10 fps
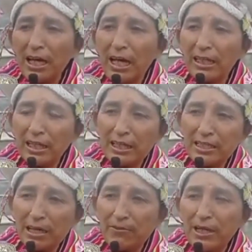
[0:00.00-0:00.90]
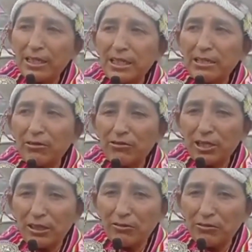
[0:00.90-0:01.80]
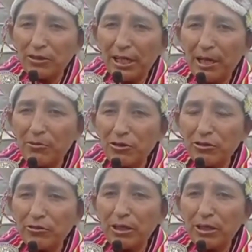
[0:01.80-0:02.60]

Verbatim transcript: aquí en San Francisco nos encontramos, ¿no?